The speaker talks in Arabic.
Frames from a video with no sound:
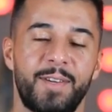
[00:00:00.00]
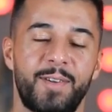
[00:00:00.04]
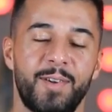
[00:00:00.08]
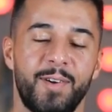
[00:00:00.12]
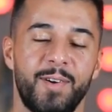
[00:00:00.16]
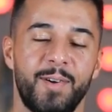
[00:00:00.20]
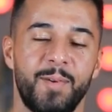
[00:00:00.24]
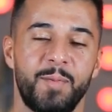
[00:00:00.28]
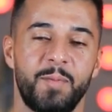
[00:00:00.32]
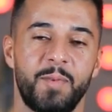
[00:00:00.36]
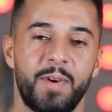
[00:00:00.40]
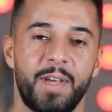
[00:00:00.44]

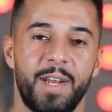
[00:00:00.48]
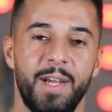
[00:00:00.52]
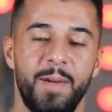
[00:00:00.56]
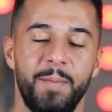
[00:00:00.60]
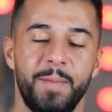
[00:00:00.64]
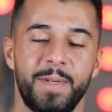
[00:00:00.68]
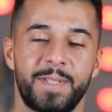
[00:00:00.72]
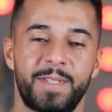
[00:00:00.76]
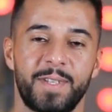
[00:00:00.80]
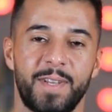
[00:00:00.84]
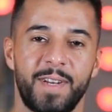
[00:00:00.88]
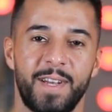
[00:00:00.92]
عليكم
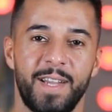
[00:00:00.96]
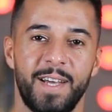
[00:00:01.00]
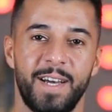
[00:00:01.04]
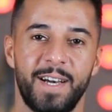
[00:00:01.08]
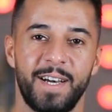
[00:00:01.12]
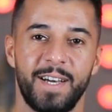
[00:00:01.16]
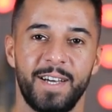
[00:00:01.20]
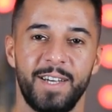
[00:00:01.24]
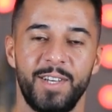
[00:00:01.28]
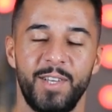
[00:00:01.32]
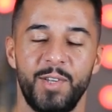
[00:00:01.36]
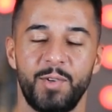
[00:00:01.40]
ورحمة
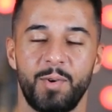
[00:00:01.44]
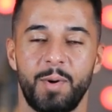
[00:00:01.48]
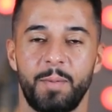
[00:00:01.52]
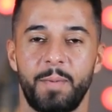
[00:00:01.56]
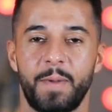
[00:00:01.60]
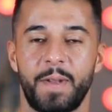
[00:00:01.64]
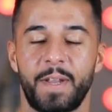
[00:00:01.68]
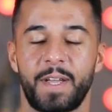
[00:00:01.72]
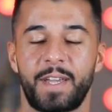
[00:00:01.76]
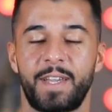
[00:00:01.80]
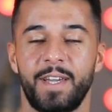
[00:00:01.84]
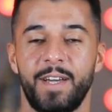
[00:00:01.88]
الله
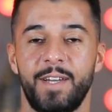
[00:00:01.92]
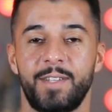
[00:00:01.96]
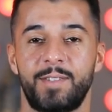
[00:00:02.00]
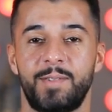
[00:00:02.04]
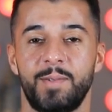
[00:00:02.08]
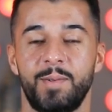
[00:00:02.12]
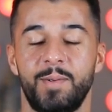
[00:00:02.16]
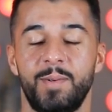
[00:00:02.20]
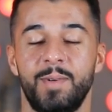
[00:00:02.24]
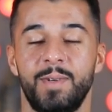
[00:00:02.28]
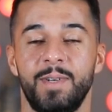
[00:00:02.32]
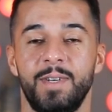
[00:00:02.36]

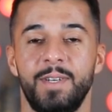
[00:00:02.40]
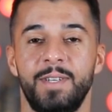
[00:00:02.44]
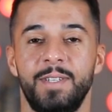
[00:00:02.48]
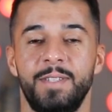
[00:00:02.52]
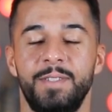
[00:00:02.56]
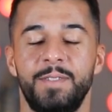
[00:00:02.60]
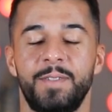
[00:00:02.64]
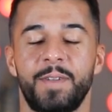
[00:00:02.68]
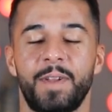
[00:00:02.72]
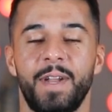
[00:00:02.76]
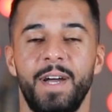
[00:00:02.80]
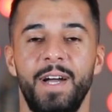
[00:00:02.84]
وبركاته
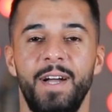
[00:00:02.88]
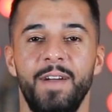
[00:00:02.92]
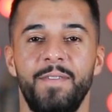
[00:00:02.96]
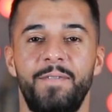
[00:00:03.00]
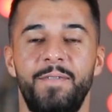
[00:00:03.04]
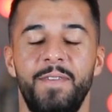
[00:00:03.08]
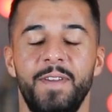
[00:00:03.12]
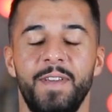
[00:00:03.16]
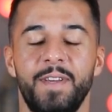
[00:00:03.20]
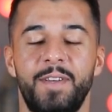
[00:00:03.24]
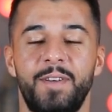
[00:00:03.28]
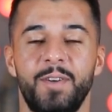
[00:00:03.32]
نرحب
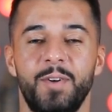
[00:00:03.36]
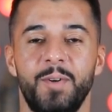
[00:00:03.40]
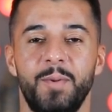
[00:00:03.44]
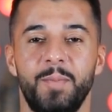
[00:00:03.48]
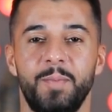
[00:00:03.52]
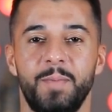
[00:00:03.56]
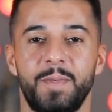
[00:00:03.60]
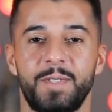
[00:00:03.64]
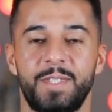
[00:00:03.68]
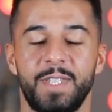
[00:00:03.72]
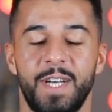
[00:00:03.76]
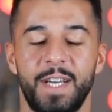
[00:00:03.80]
فيكم
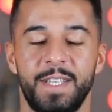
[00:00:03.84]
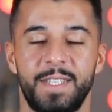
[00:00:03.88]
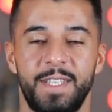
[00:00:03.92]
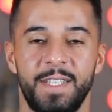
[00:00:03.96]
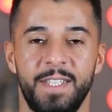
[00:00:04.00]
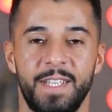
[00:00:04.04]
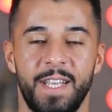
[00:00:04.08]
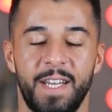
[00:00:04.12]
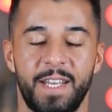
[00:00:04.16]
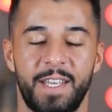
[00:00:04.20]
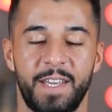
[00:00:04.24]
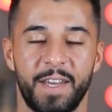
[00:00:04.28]

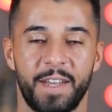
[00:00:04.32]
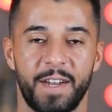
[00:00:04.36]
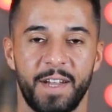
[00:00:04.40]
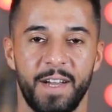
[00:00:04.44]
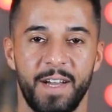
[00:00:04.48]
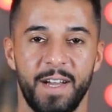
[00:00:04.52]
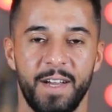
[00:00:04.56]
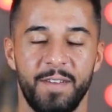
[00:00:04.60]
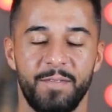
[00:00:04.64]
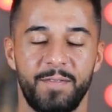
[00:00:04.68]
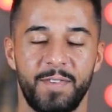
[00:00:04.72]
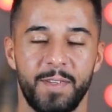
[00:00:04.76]
مشاهدينا
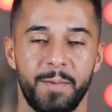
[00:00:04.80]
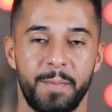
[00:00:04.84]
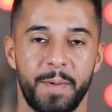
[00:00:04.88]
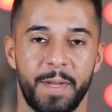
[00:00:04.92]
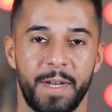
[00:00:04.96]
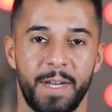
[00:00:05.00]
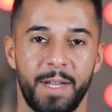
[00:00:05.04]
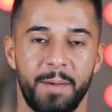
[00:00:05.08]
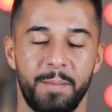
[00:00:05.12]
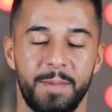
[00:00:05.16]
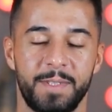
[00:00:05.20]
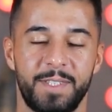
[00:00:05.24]
الكرام في
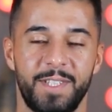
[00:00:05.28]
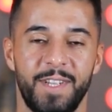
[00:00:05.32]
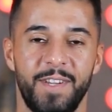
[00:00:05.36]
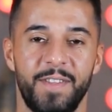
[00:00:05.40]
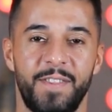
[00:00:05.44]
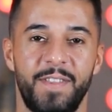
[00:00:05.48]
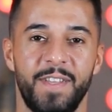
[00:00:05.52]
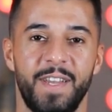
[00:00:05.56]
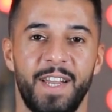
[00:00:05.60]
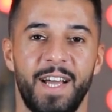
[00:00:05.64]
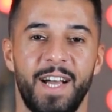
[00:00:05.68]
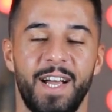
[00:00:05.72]
برنامج
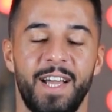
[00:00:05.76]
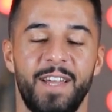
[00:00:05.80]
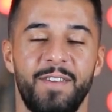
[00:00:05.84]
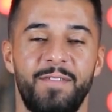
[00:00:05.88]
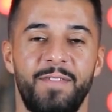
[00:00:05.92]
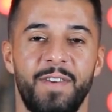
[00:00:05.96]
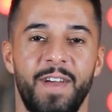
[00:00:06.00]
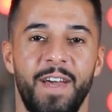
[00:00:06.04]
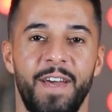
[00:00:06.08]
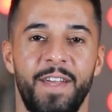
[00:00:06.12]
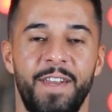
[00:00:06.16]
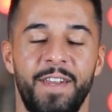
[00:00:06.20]
هيلثي لايف
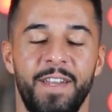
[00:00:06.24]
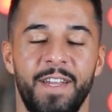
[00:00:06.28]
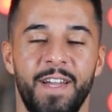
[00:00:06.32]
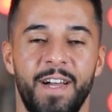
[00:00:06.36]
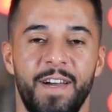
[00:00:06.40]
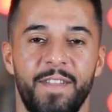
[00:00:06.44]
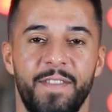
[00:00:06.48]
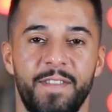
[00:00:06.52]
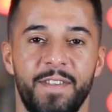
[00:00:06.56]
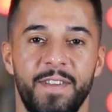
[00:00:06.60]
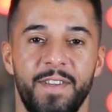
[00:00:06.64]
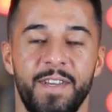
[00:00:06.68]

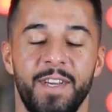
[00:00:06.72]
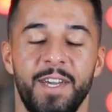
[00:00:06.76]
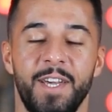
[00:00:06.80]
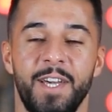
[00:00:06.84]
الرياضي